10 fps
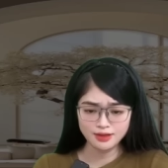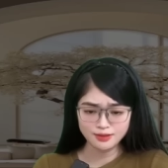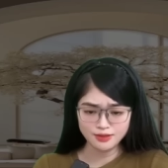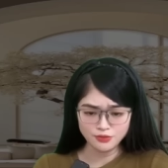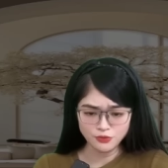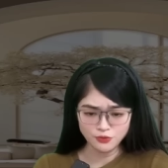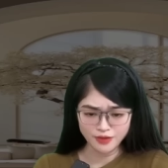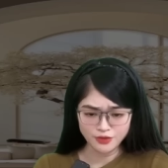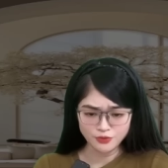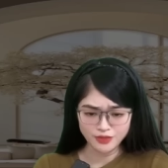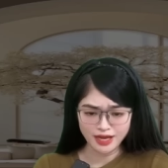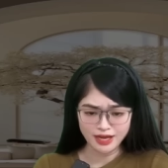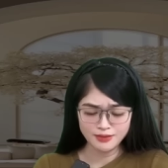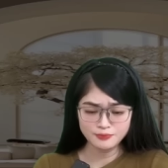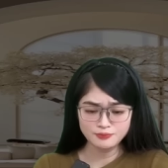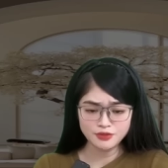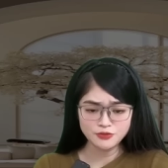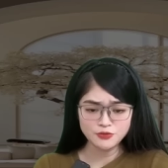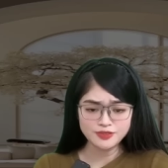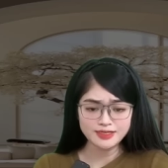Nếu hôm nay cô ta bị
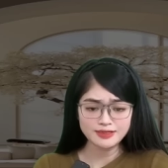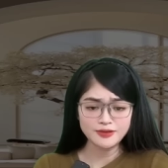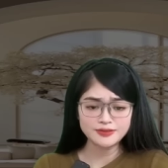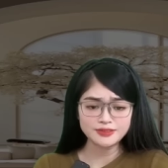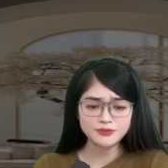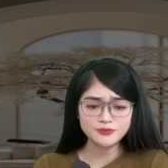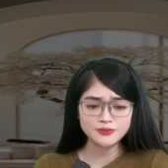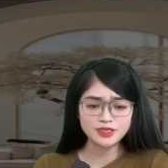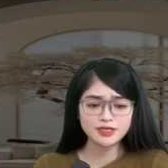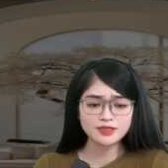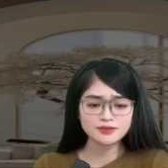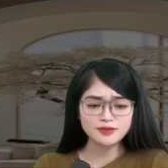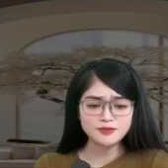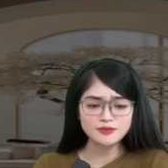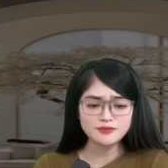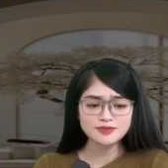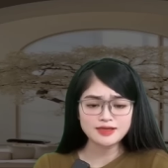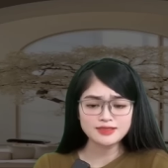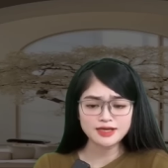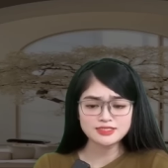đuổi ra khỏi tàu, tin tức
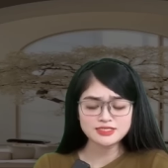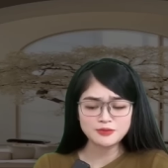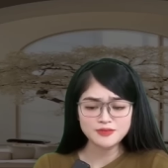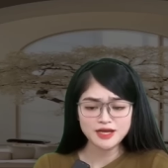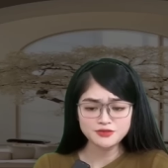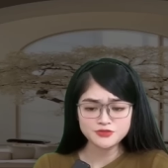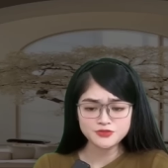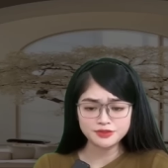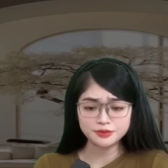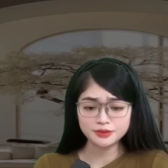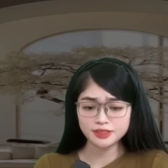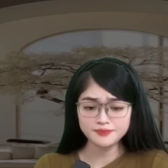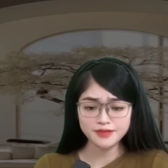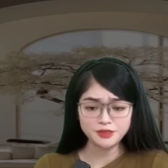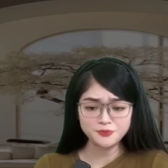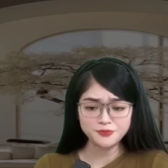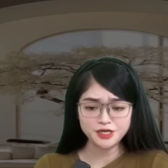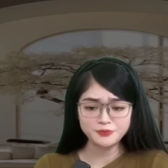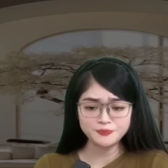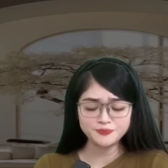sẽ nhanh chóng lan truyền khắp cả Hồng
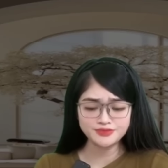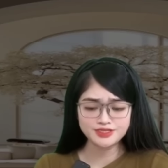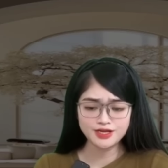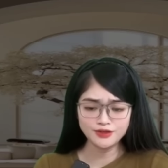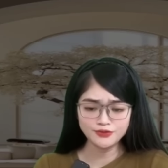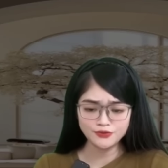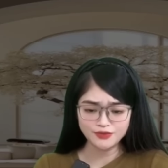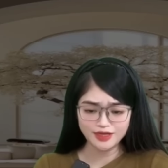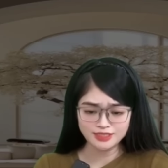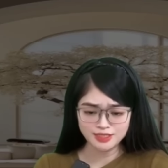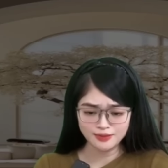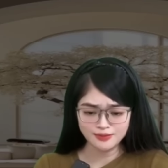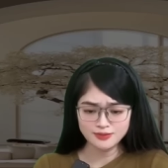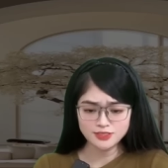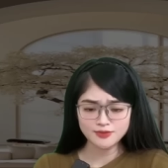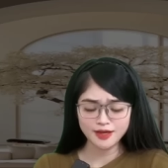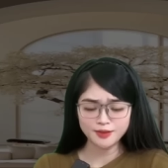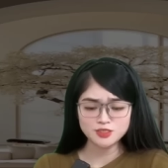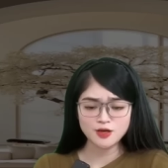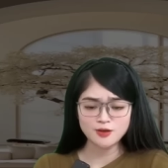Kông. Cô ta chính thức trở
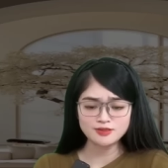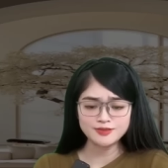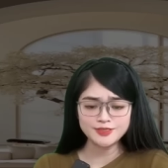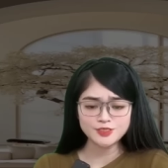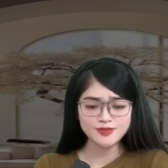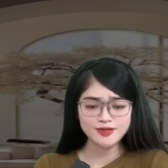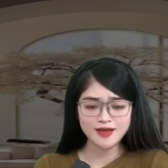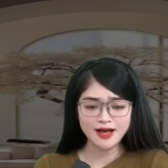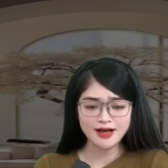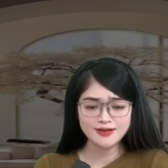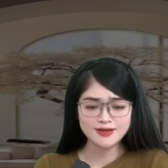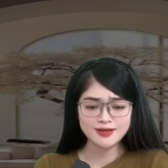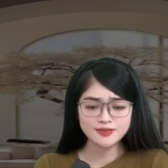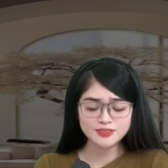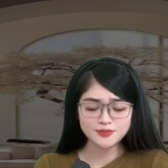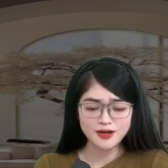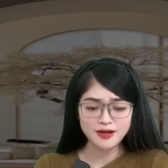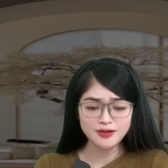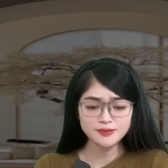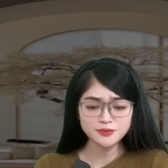thành trò cười cho thiên hạ, sau
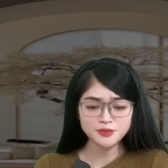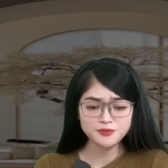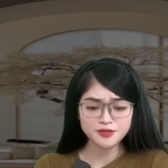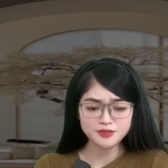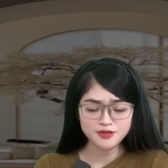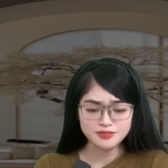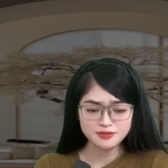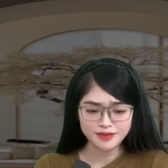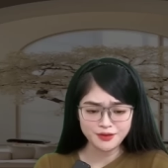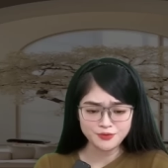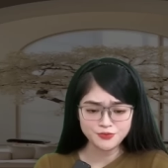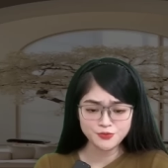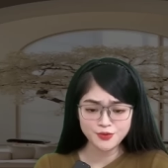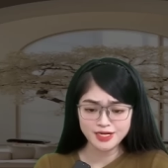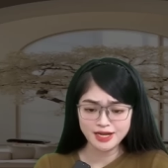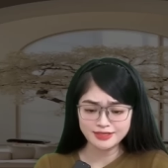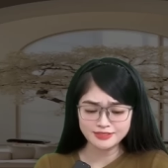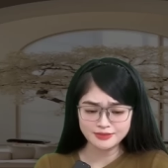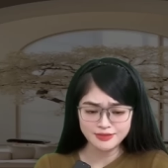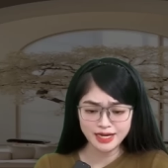đó không còn con đường nào quay lại
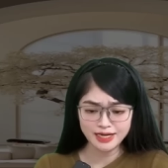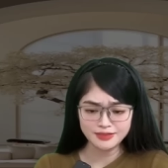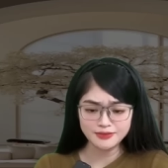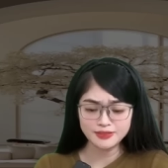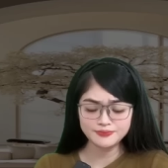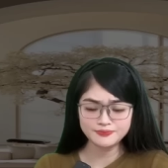giới này nữa.